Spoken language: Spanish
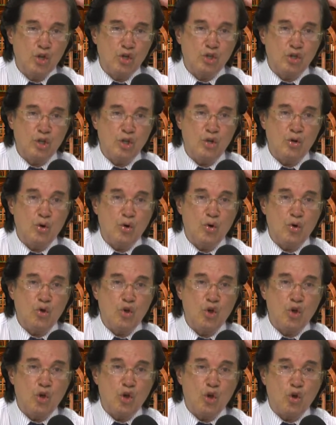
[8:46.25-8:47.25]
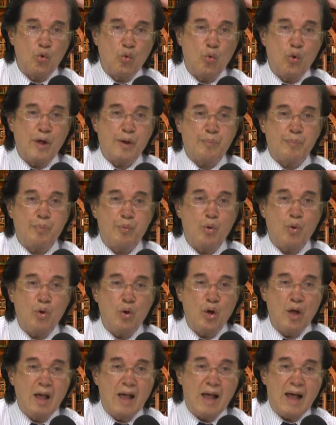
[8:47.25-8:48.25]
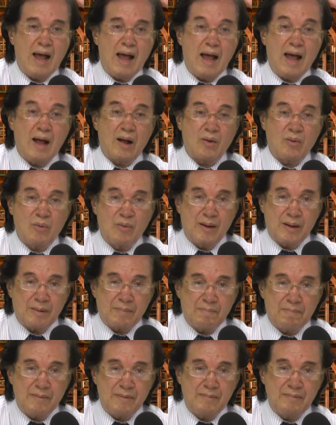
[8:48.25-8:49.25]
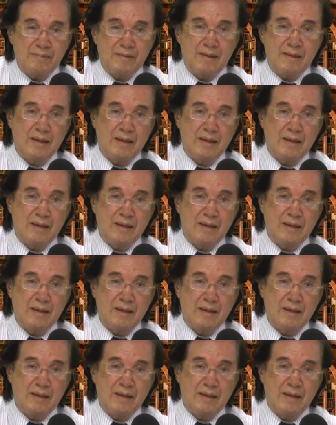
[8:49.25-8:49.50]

sino cuerpo a cuerpo